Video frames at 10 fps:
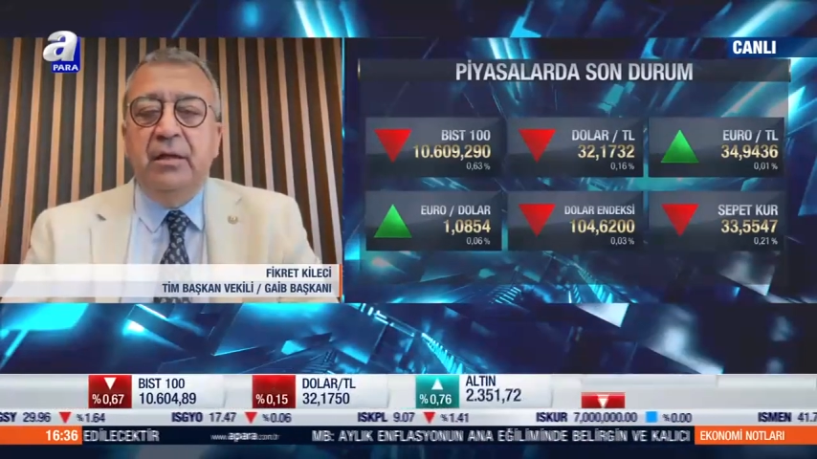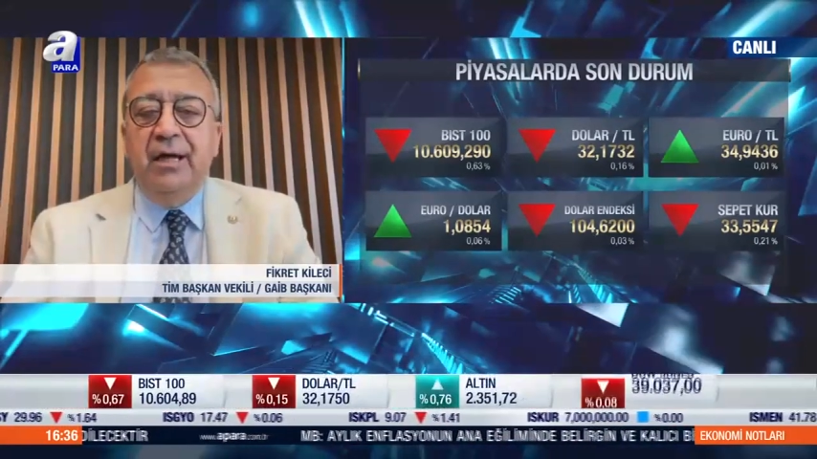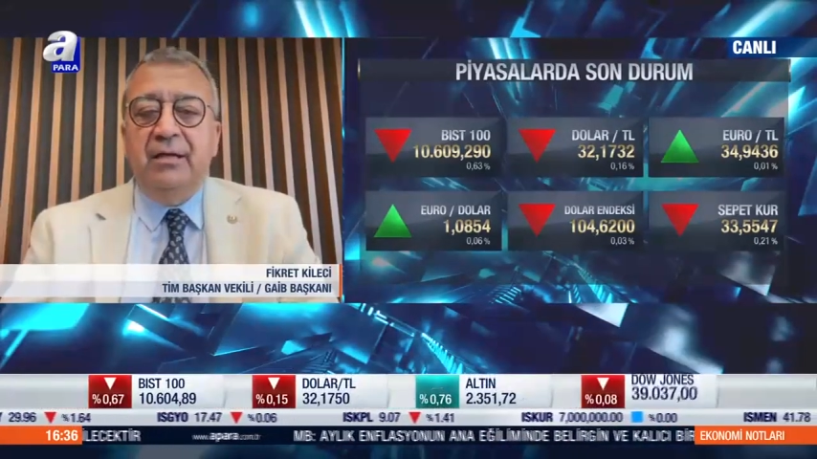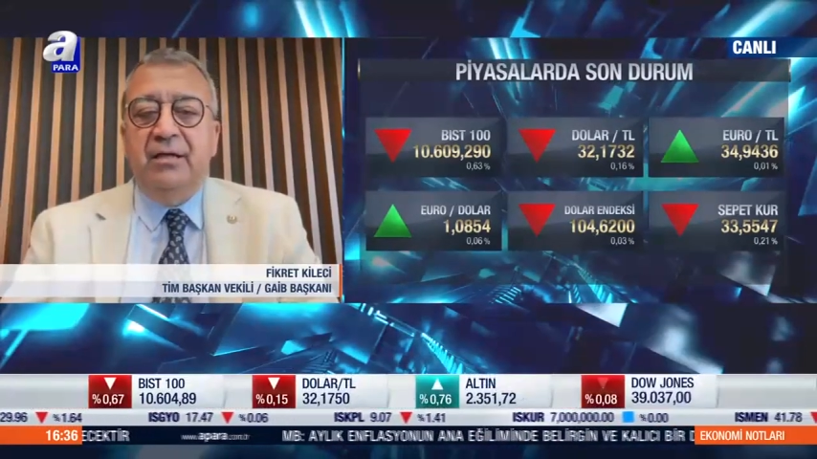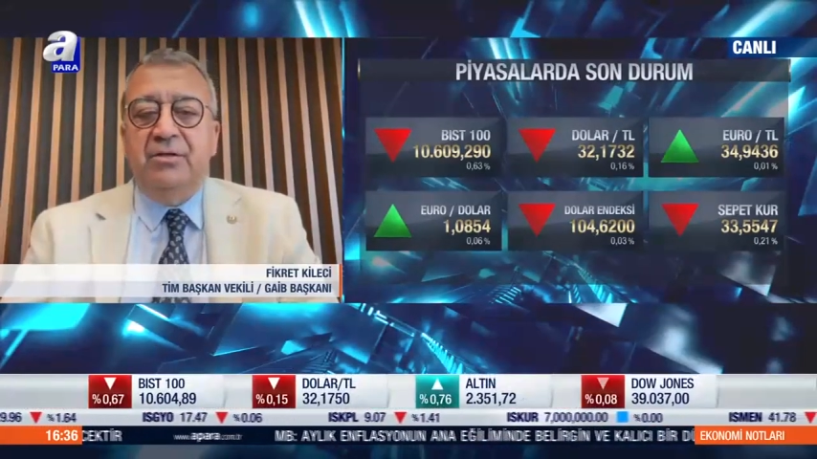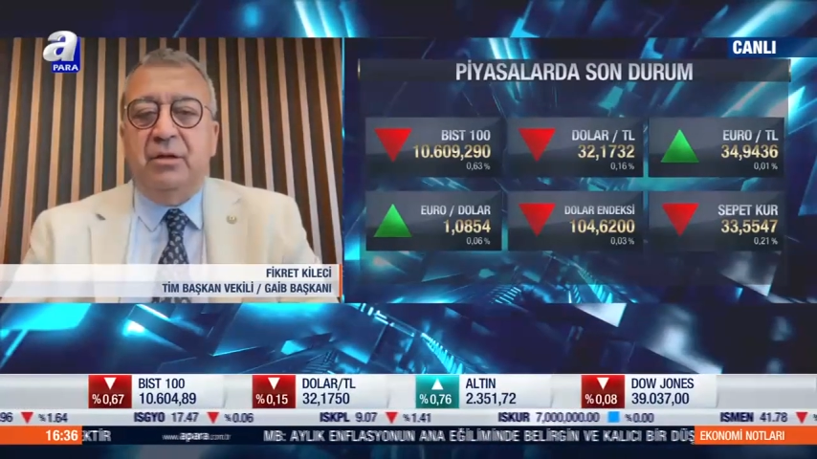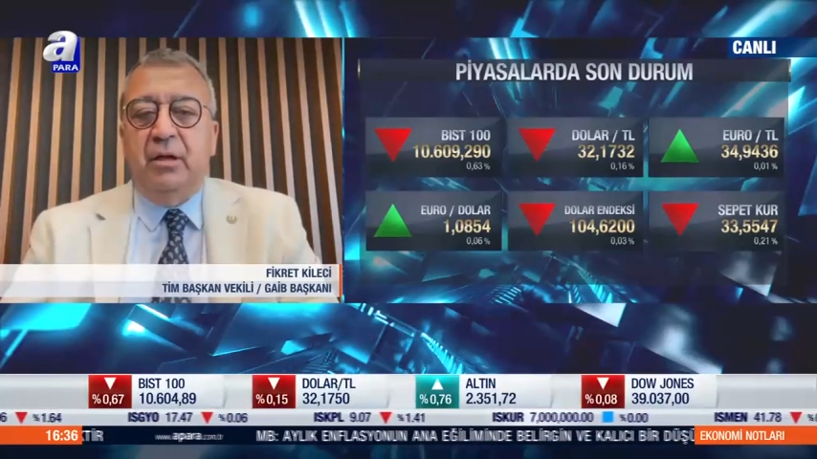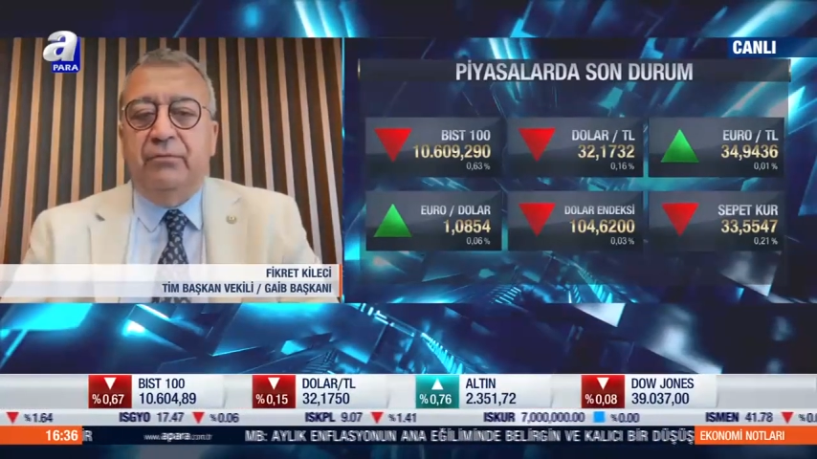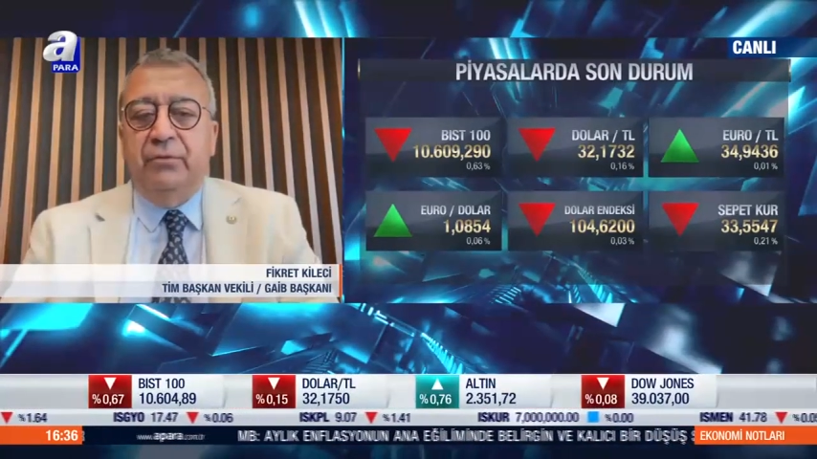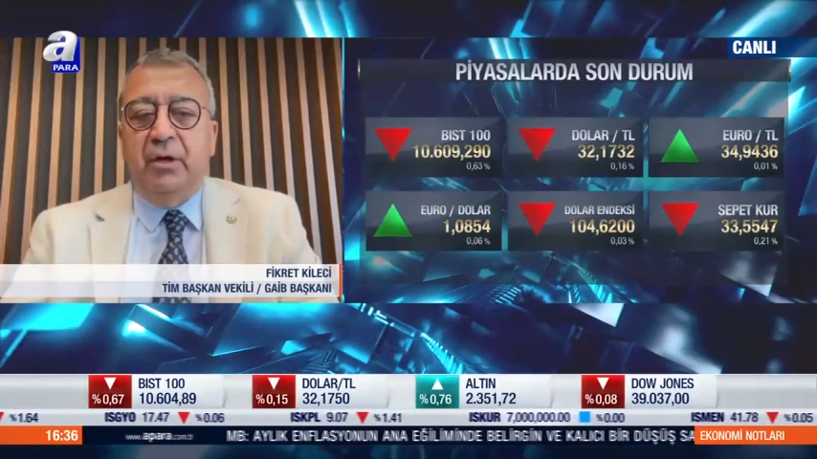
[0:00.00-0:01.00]
herkes
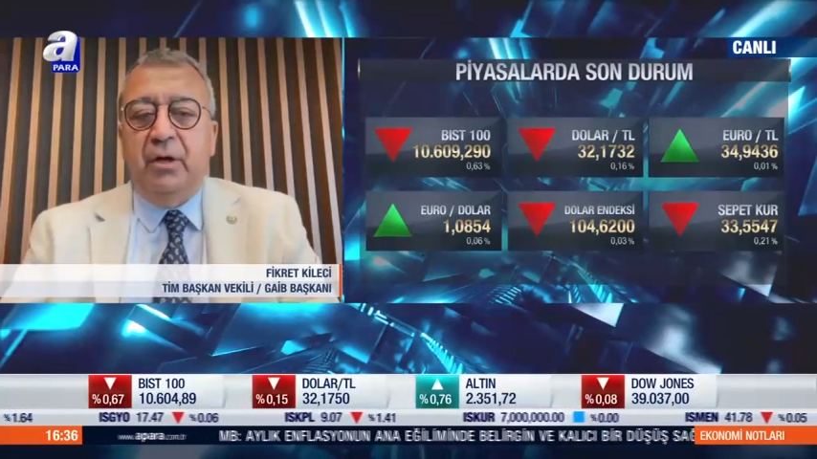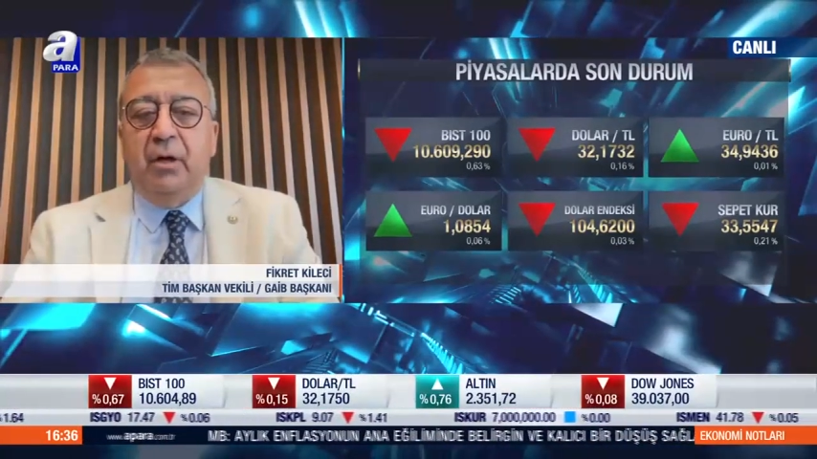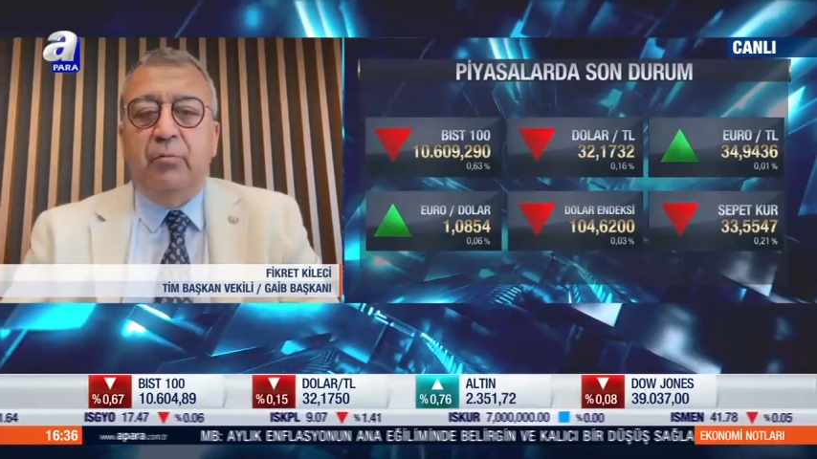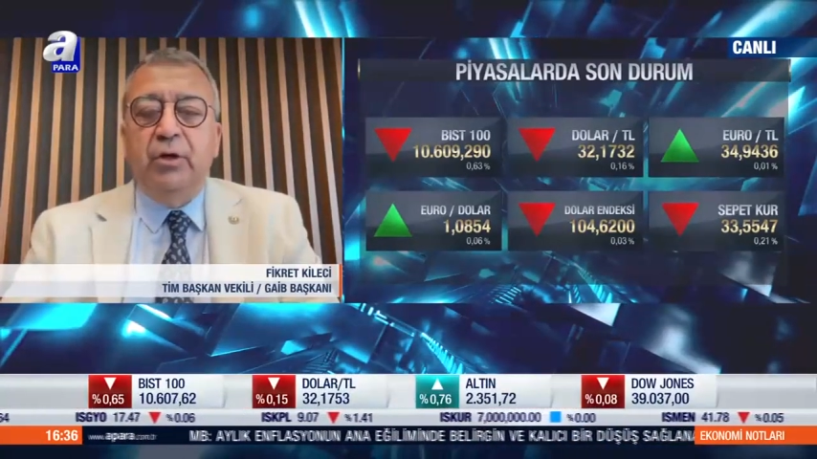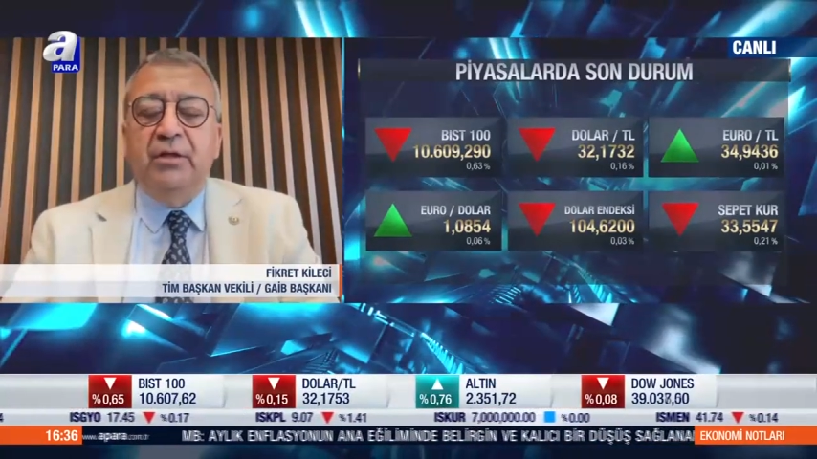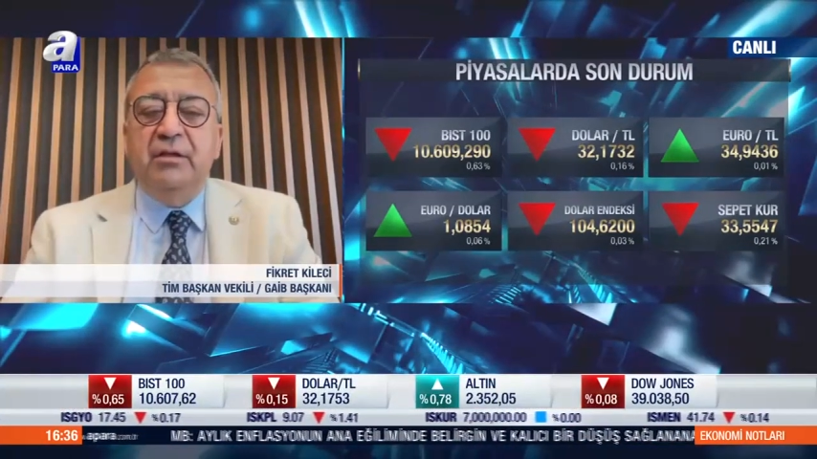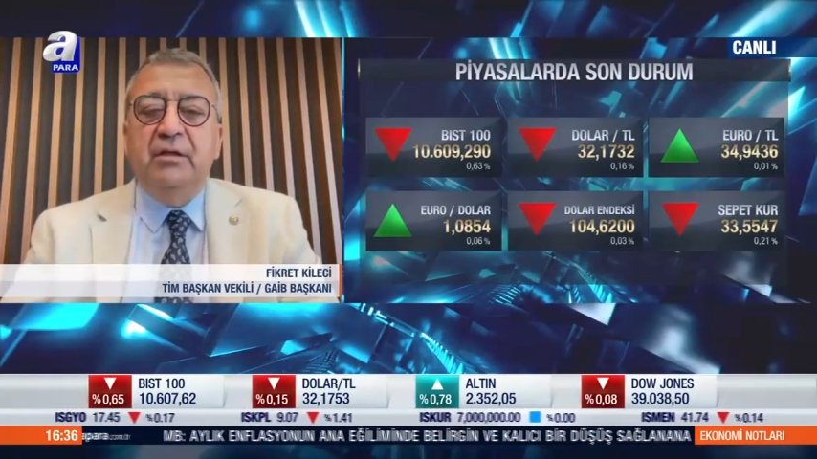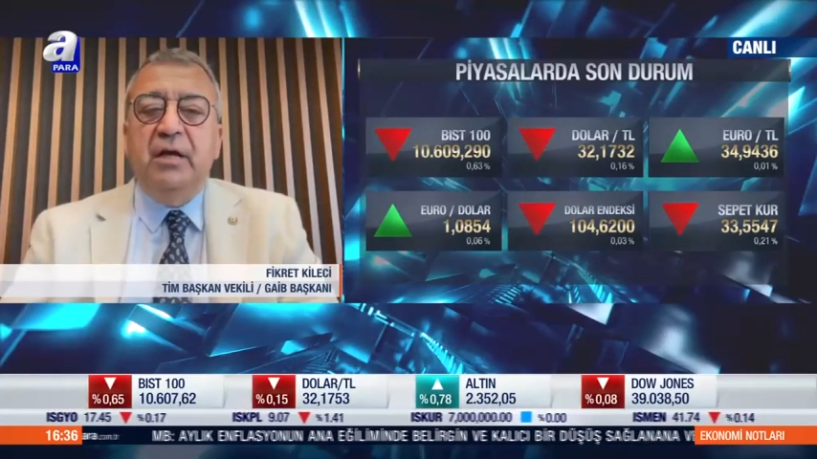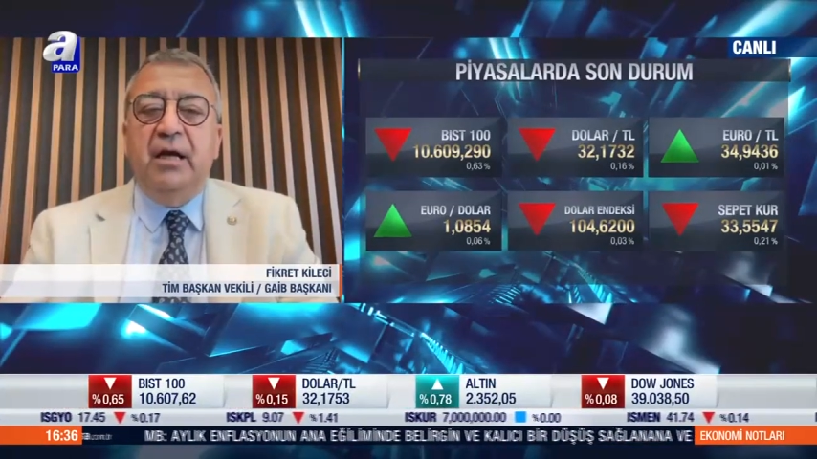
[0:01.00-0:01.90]
tarafından kabul edildi.